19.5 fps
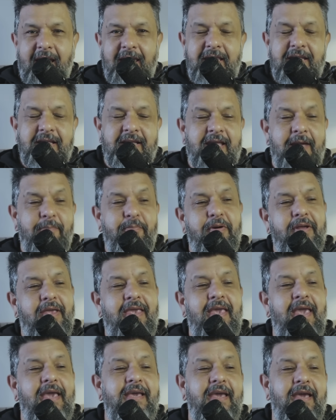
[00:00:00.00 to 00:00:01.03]
ainda, né?
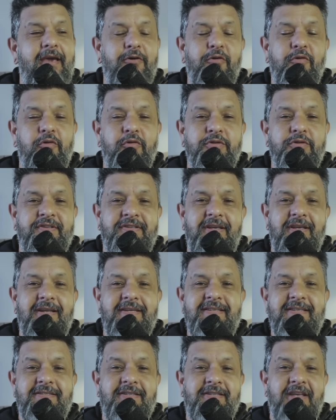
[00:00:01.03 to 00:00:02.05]
Porque o
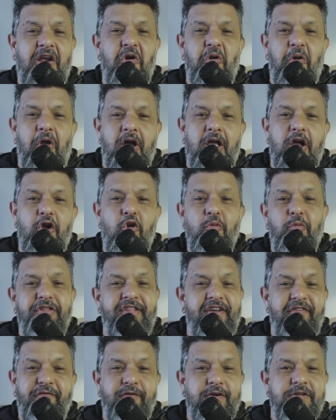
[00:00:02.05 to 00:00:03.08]
Silas se coloca como
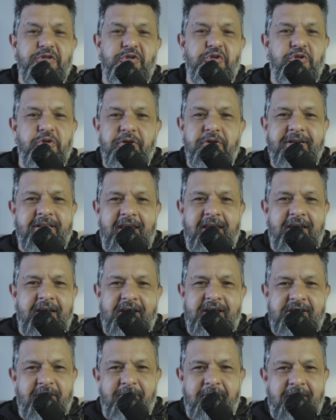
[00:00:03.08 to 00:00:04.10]
defensor da
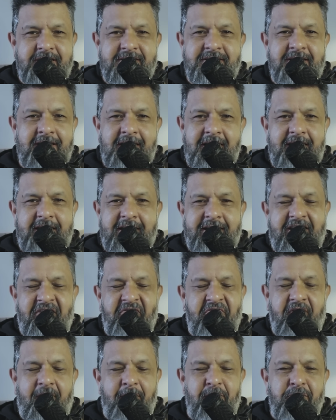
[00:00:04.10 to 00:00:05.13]
igreja brasileira, da
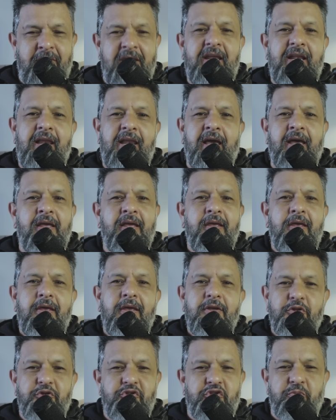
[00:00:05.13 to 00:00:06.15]
família,
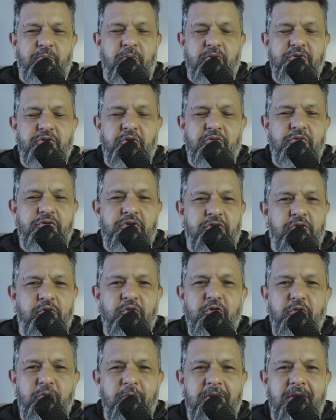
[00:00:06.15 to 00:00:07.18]
dos bons
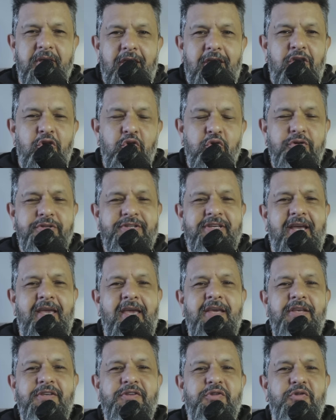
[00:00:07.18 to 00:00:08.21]
costumes e usa
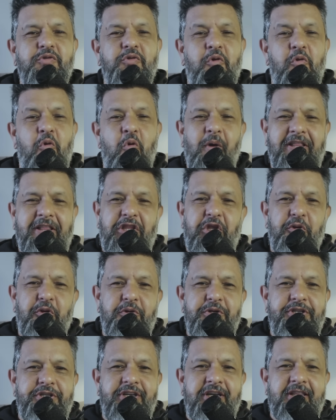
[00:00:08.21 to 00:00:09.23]
isso com a
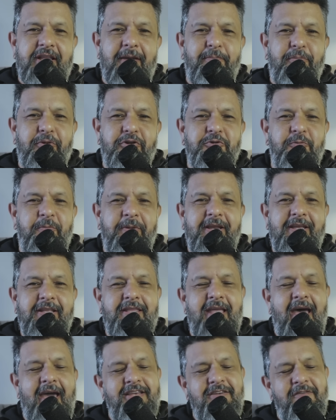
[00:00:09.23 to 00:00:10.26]
teologia da
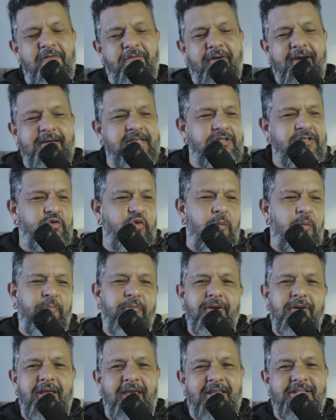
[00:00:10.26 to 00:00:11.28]
prosperidade e faz a sua
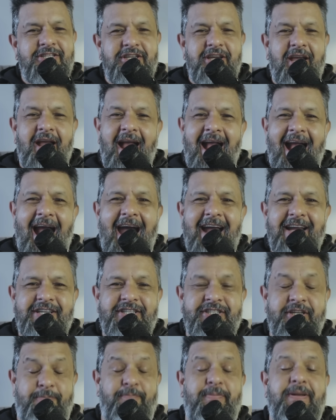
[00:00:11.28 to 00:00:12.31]

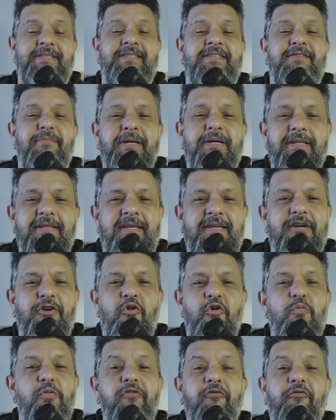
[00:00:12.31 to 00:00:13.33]
politicagem para se manter
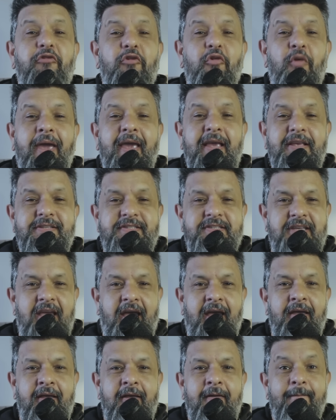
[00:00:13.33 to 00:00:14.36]
como
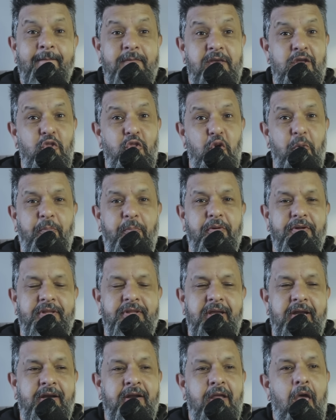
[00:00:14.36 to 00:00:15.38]
influência e no
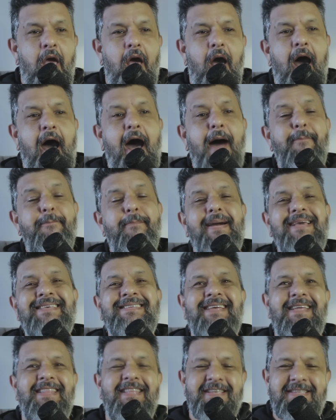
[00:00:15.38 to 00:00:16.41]
poder. Ah, mas
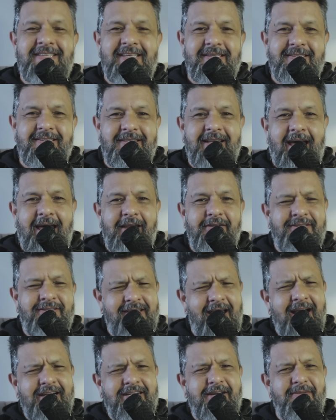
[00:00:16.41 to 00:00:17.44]
é necessário. Você
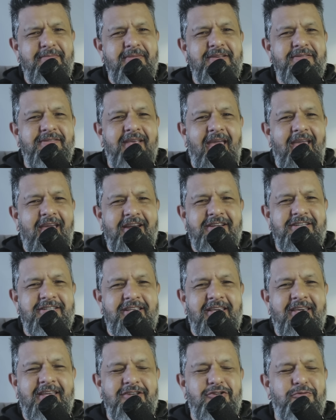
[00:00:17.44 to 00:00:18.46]
acha mesmo que a igreja
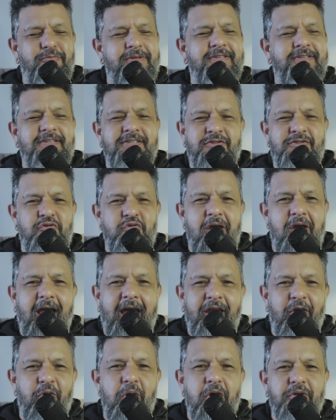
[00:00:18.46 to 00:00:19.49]
de Cristo precisa de um
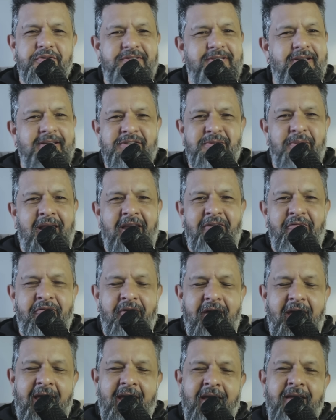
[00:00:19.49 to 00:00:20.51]
cara igual o Silas
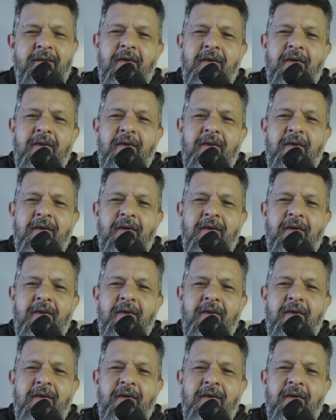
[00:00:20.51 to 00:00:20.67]
Malafaia?